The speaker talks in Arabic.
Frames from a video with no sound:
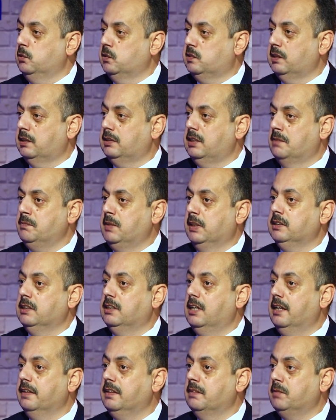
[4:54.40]
واستخداماته
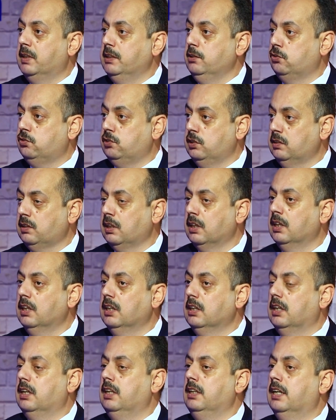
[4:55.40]
م. آه. هذا ما يشير
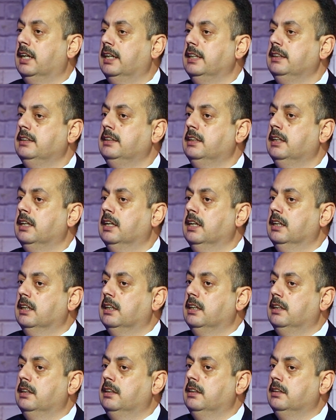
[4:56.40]
الا ان ال
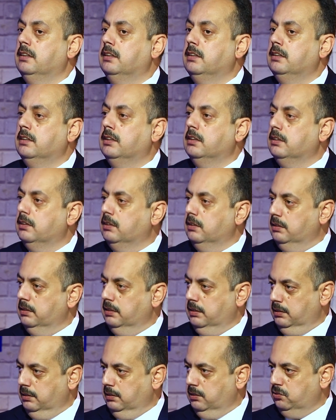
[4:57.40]
ال